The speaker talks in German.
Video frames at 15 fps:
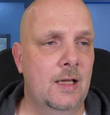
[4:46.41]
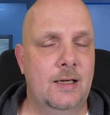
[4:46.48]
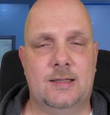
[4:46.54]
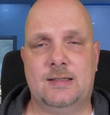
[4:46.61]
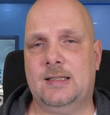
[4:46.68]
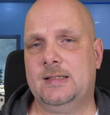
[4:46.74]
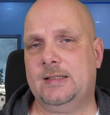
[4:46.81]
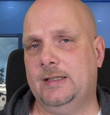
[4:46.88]

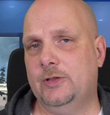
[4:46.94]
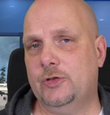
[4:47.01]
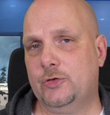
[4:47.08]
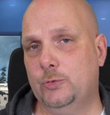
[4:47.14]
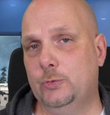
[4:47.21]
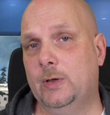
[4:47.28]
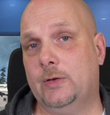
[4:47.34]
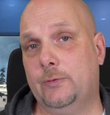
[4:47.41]
Das heißt, jedes
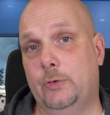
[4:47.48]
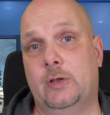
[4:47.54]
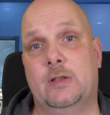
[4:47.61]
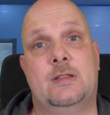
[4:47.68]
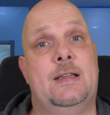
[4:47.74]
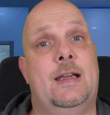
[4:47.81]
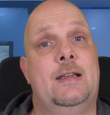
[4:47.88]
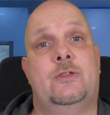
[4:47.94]
Studio hat für
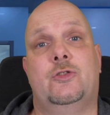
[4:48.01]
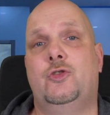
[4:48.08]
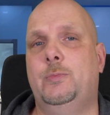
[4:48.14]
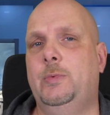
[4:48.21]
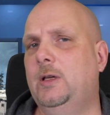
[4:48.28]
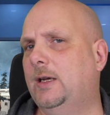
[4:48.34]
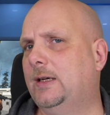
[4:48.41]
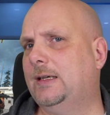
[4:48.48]
das nächste
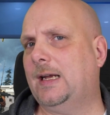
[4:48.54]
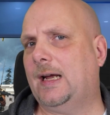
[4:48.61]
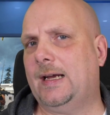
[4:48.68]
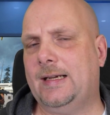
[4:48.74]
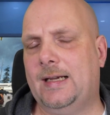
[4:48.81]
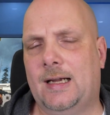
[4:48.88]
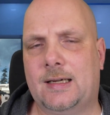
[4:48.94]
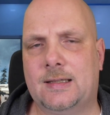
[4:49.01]
Spiel dann
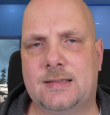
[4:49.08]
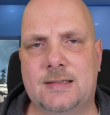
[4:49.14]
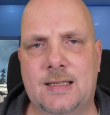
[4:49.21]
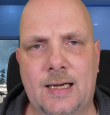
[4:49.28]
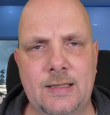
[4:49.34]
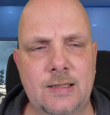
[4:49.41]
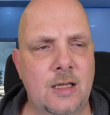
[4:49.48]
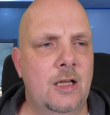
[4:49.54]
drei Jahre
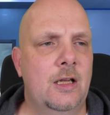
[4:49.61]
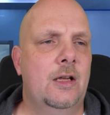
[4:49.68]
Zeit.